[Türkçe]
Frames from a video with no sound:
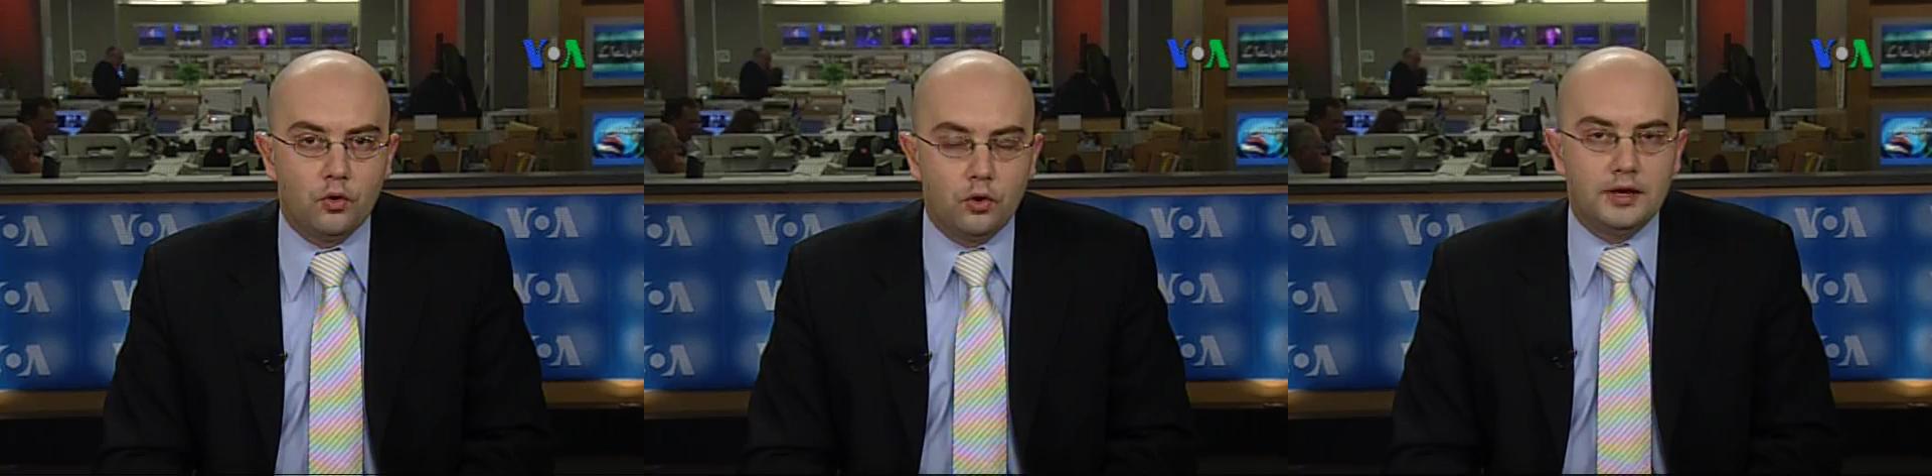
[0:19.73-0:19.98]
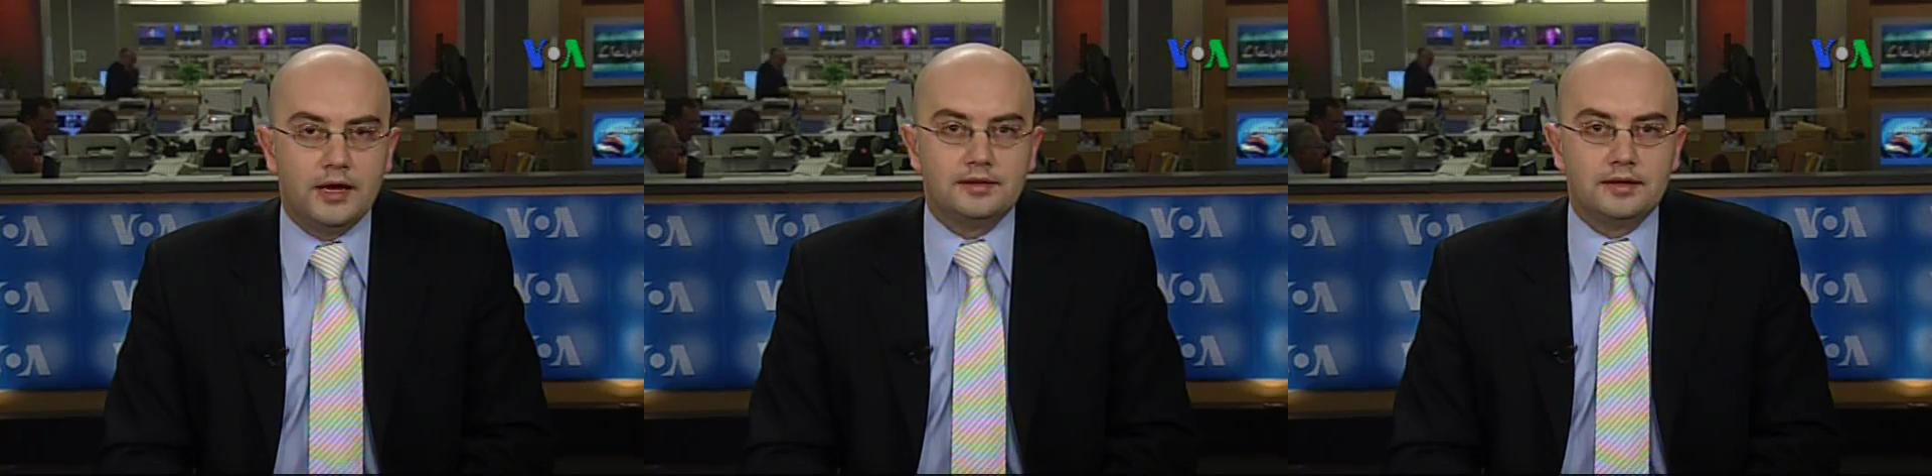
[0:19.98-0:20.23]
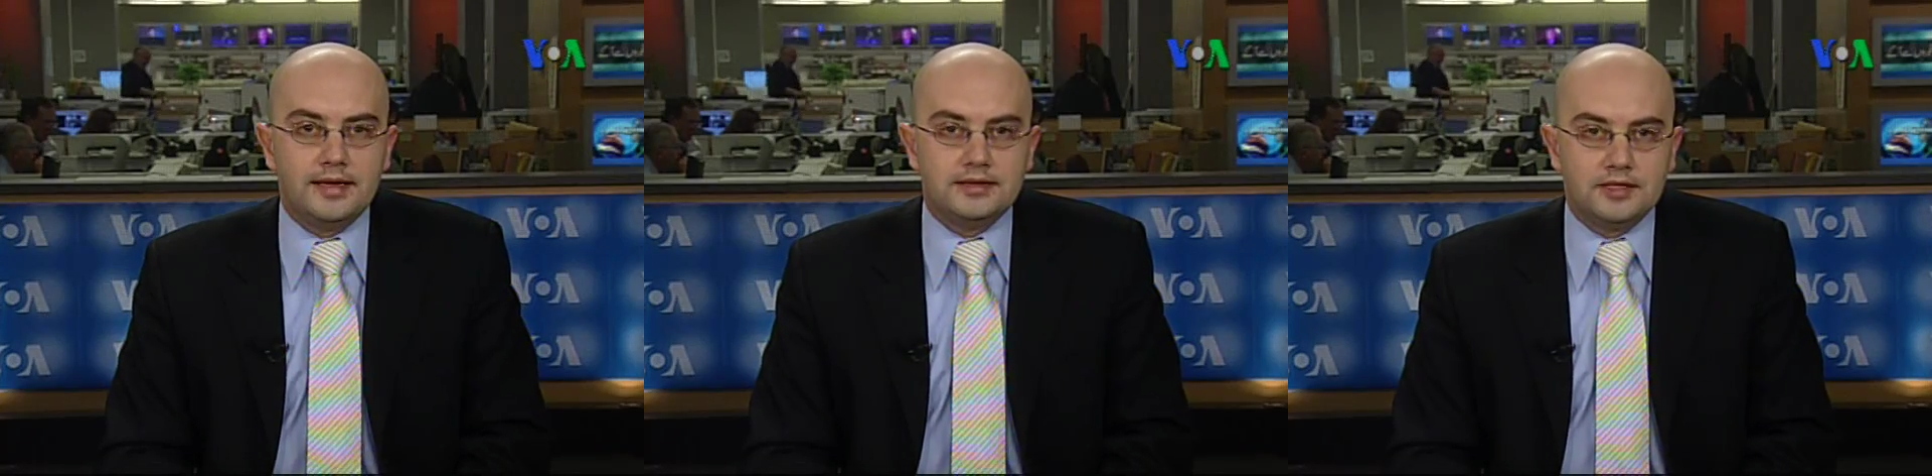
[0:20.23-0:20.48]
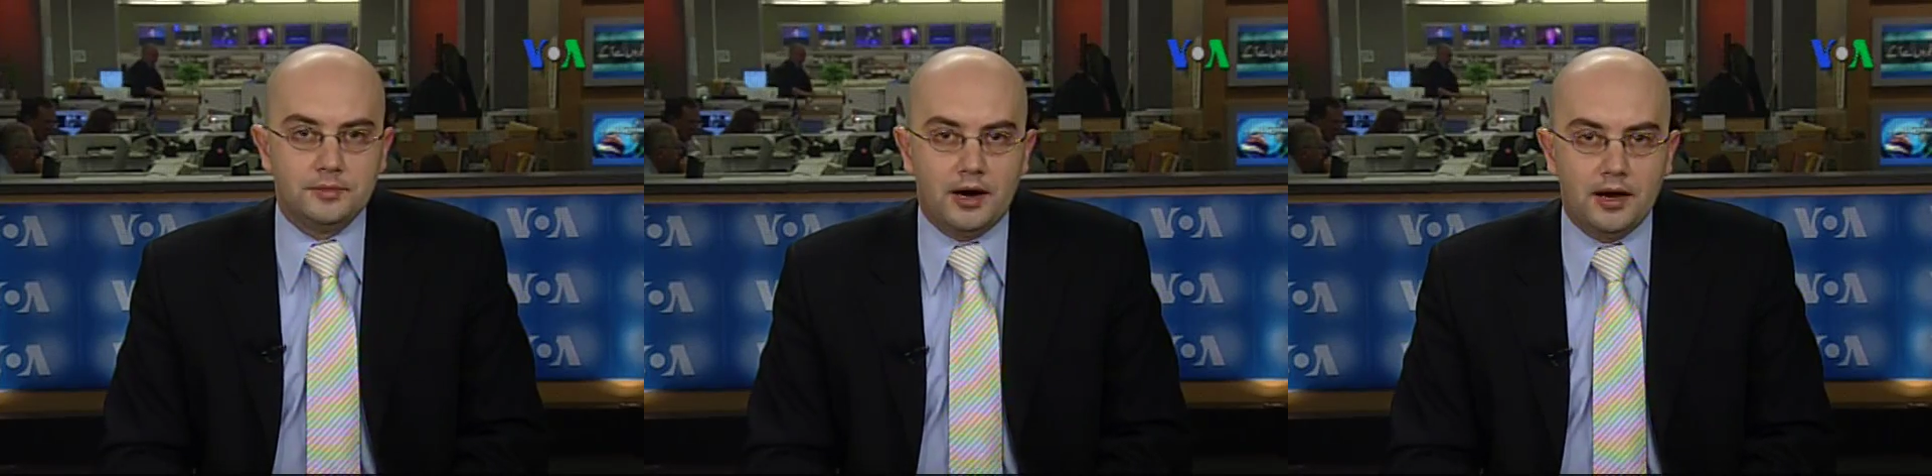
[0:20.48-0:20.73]
Hollandalı
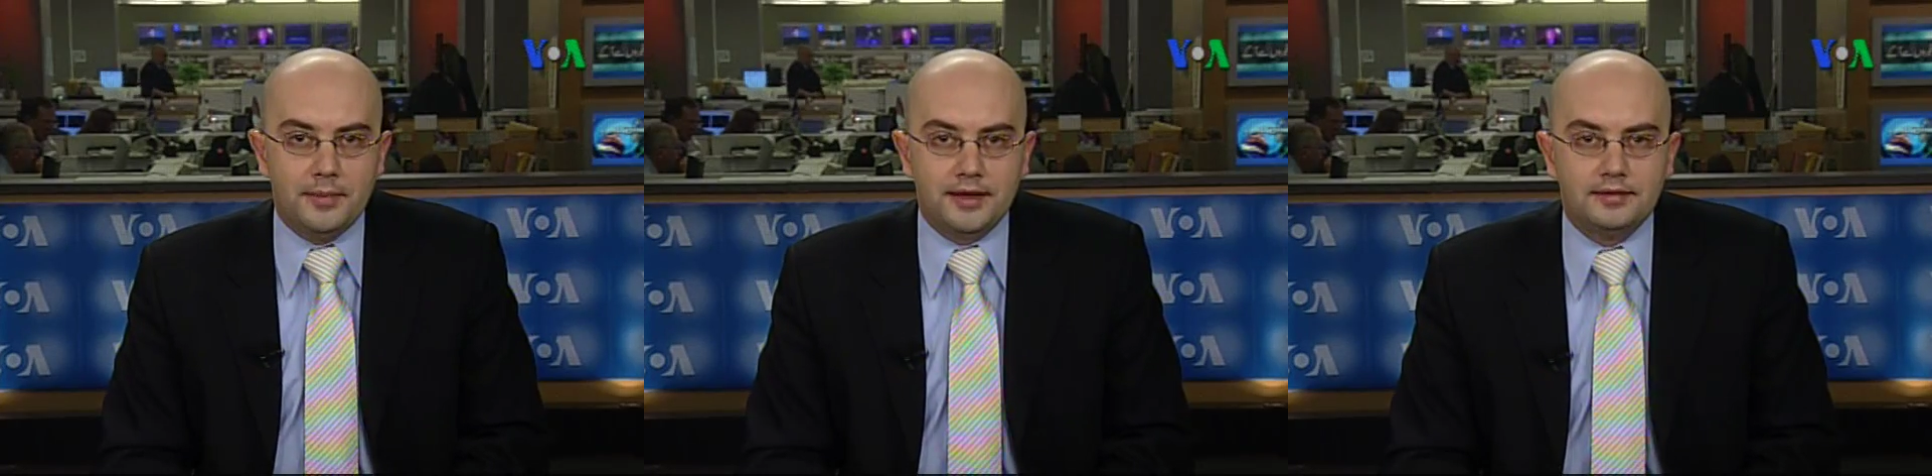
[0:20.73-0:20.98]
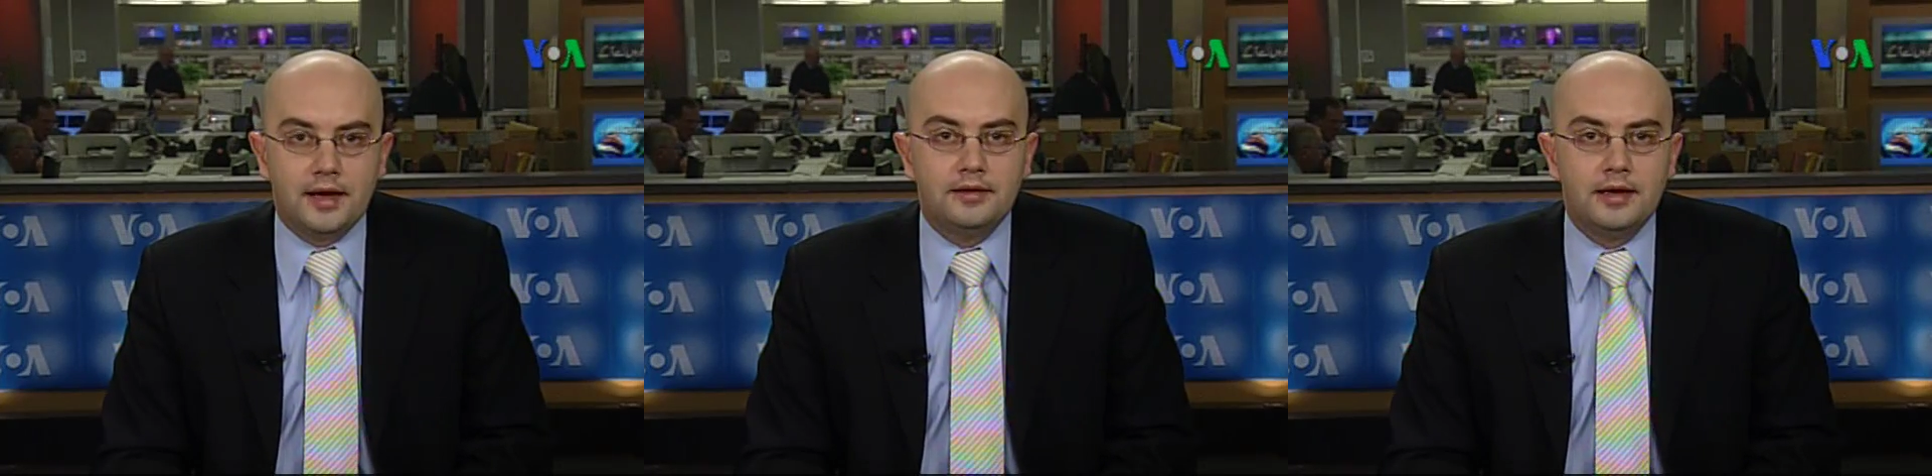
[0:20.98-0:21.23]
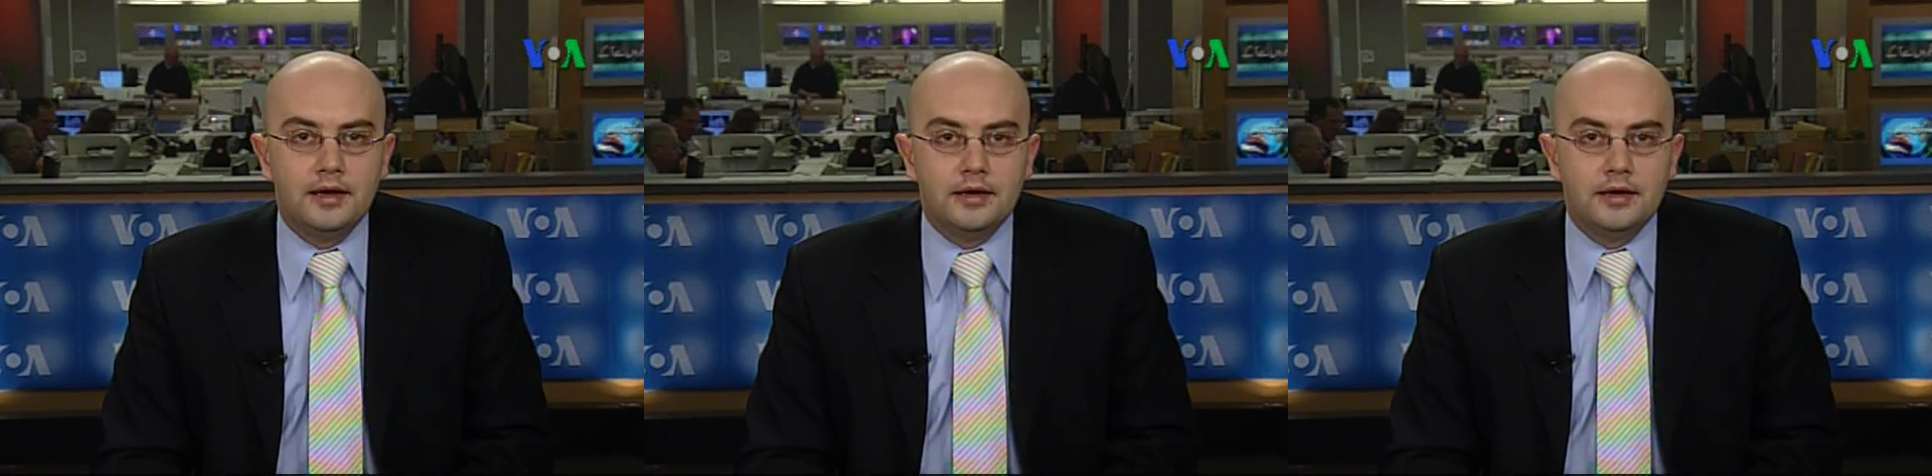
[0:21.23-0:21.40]
eski parlamenter,